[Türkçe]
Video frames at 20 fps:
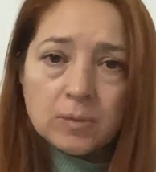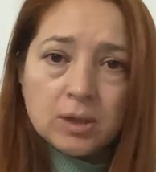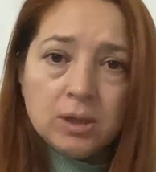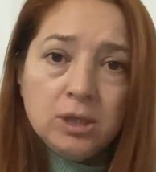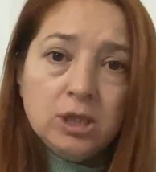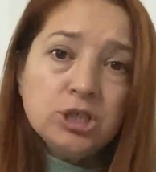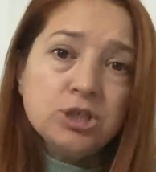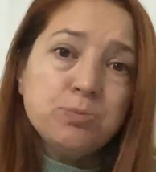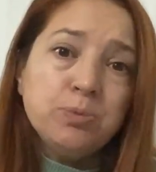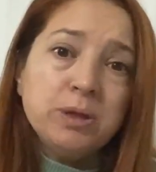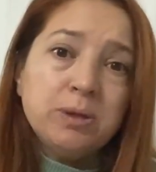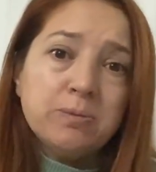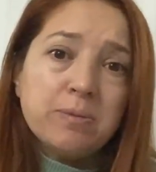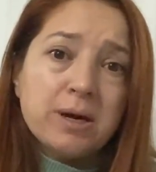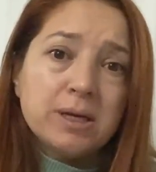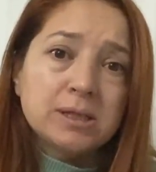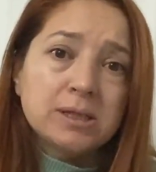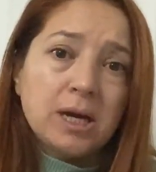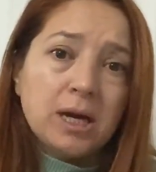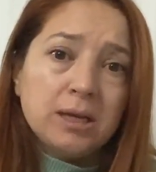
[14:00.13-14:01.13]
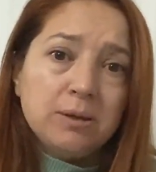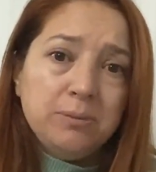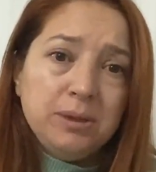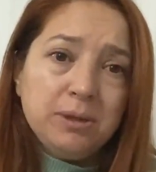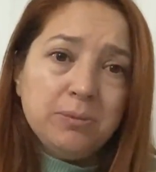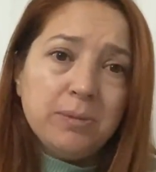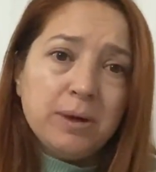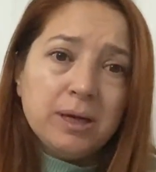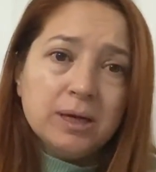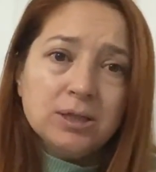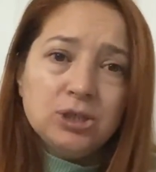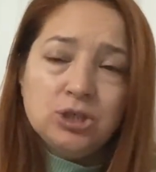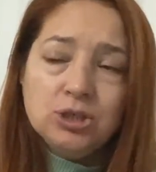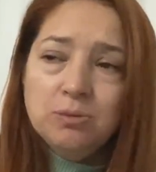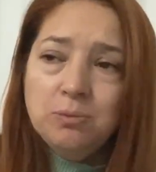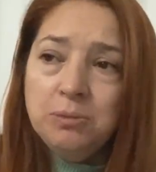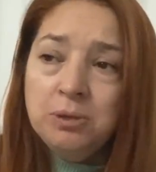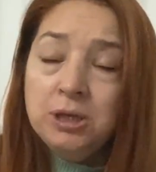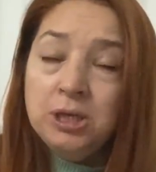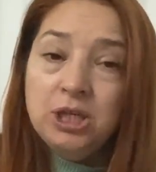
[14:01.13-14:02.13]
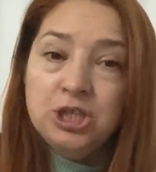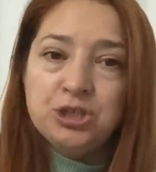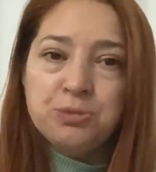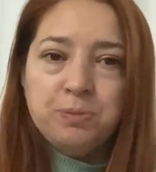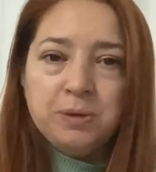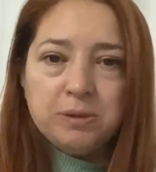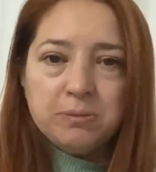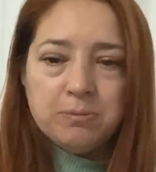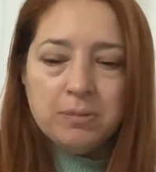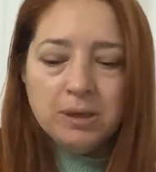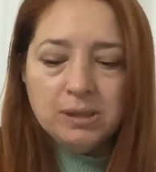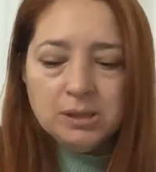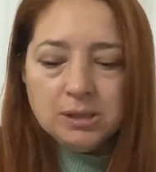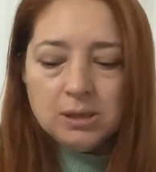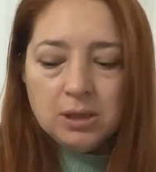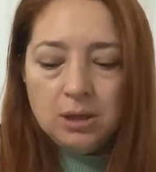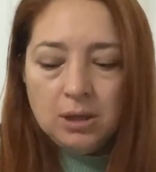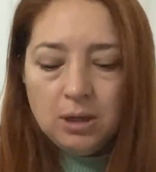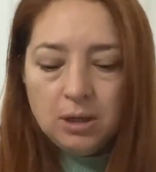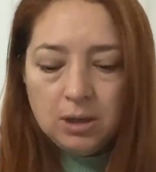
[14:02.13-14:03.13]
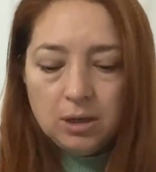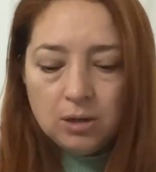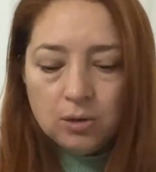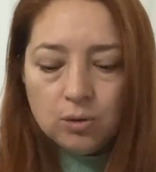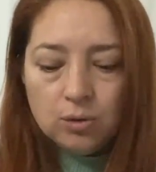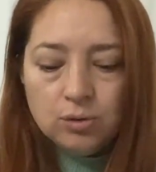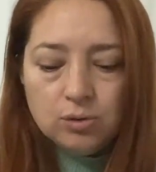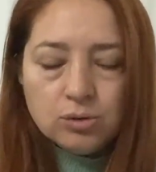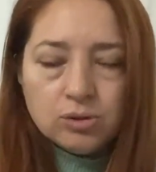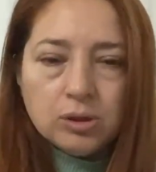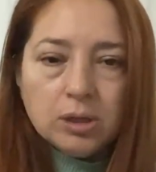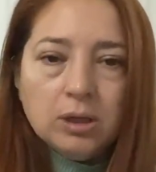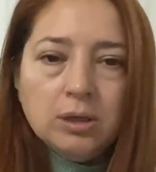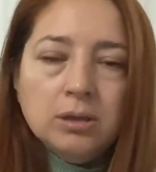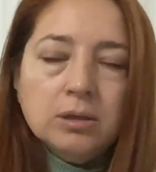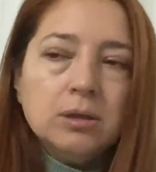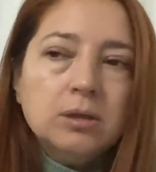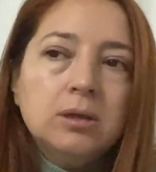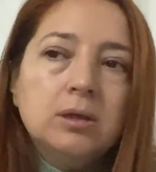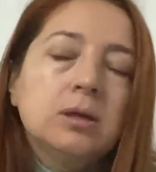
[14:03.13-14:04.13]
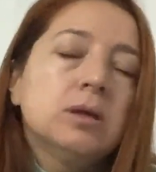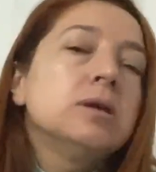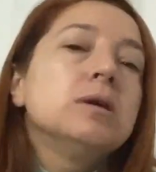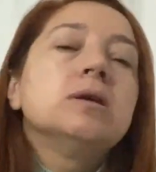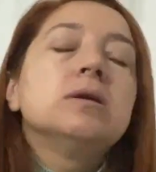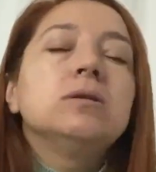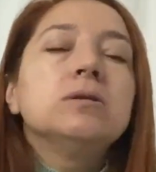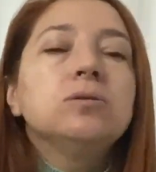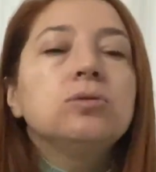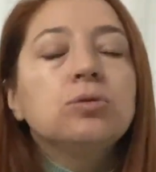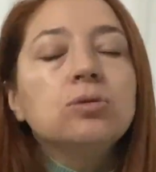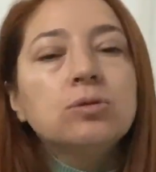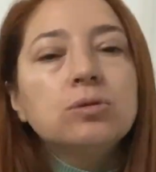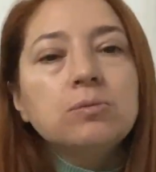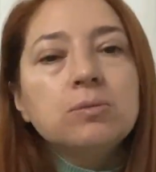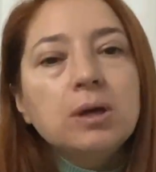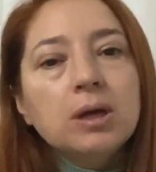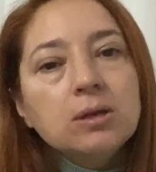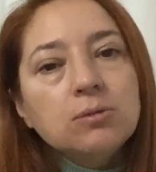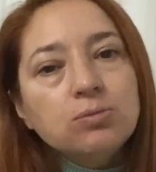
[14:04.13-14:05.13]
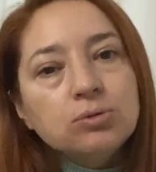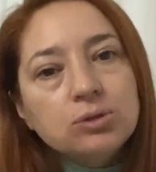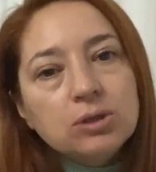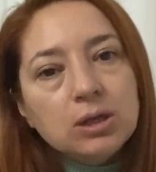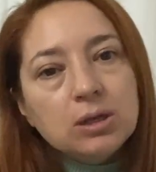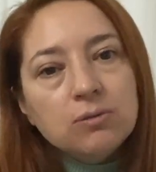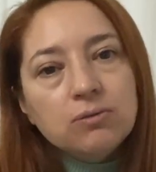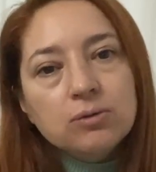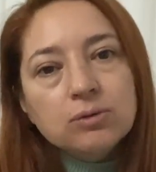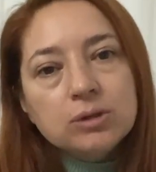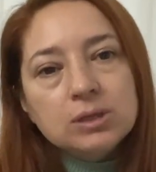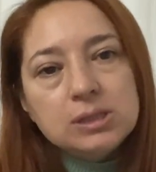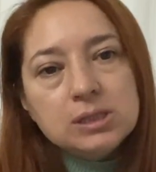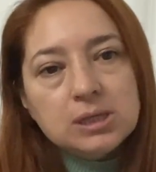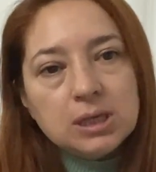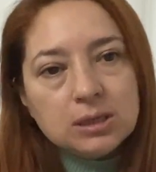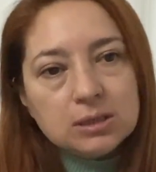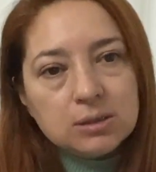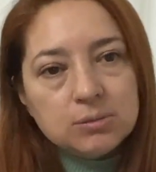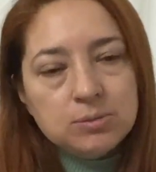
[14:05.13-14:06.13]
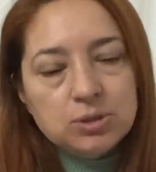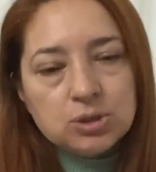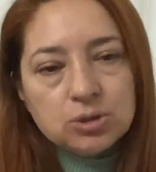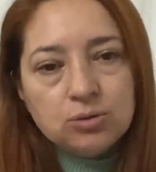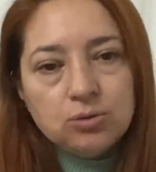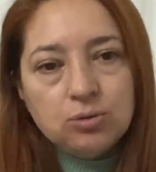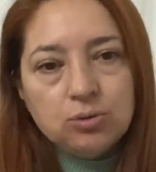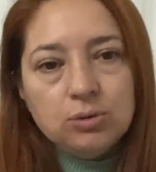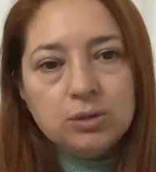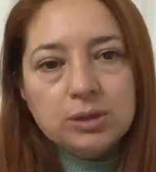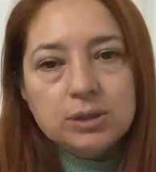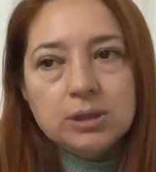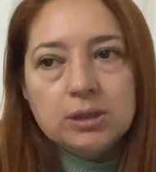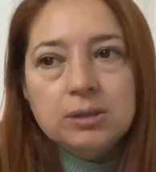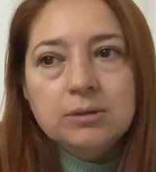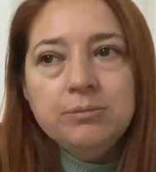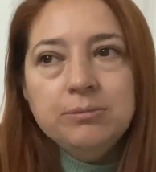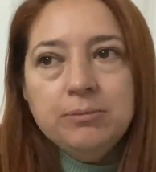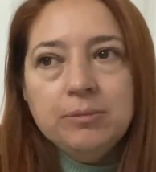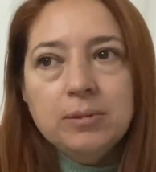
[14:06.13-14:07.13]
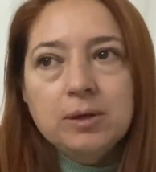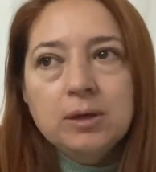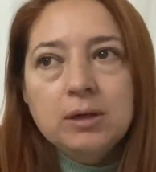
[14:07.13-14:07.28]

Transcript: Hiç bitmez yani bitmeyen işim hiç bitmez. O yüzden e, diyorum ki hani bu telefonu Instagram için kullanayım.